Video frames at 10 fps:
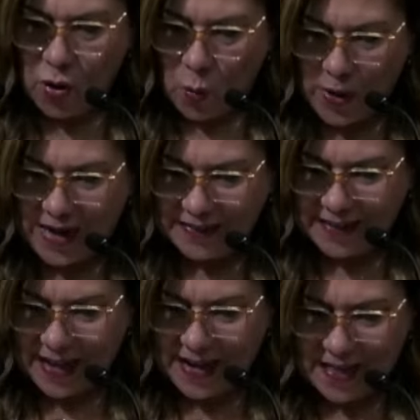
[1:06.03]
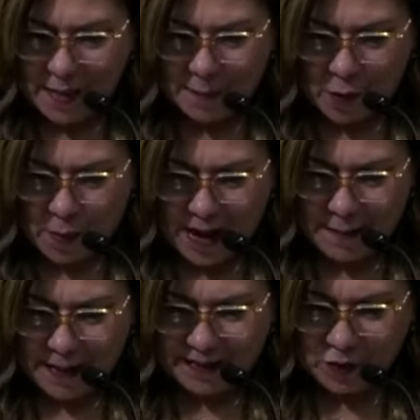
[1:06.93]
una serie de
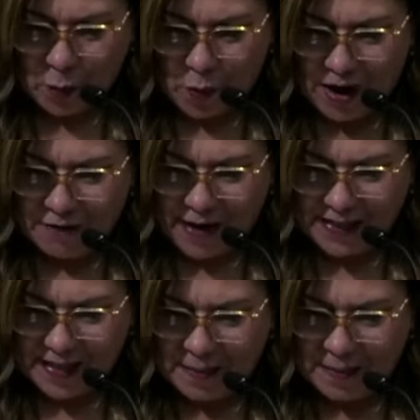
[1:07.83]
problemas como la falta